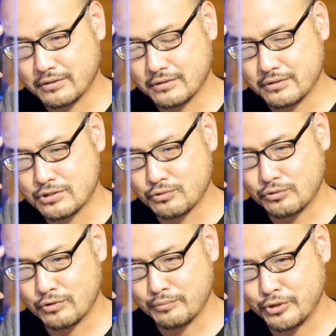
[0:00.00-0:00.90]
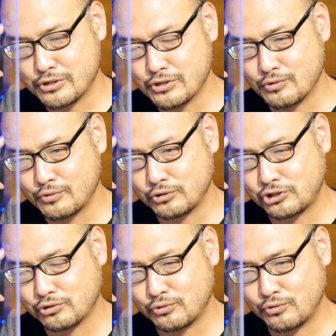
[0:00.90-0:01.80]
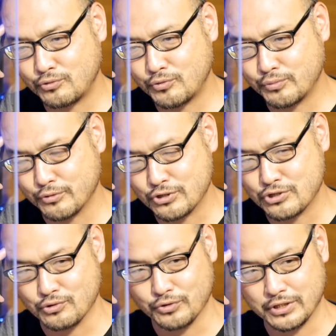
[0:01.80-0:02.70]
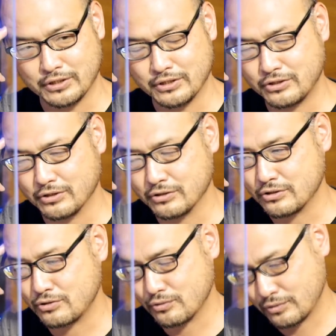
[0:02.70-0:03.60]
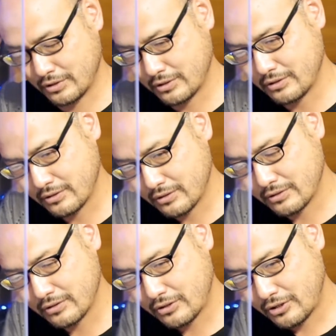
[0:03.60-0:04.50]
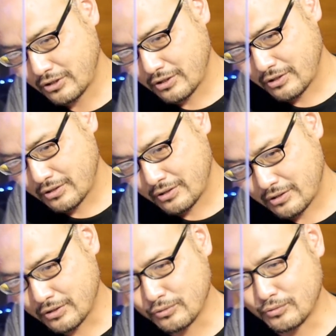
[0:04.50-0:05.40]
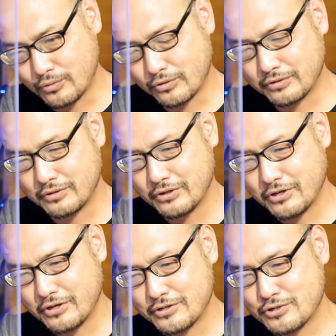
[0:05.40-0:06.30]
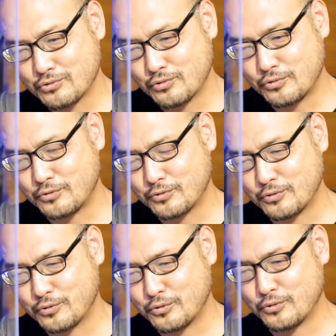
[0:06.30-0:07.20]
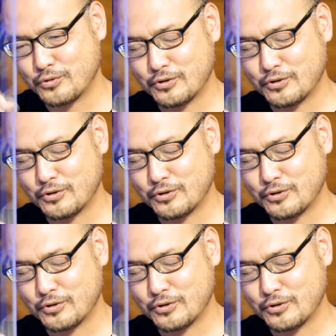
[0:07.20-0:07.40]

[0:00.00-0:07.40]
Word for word: それとは別の思考も持つようになってきたんですよね。あの、うん、そのこ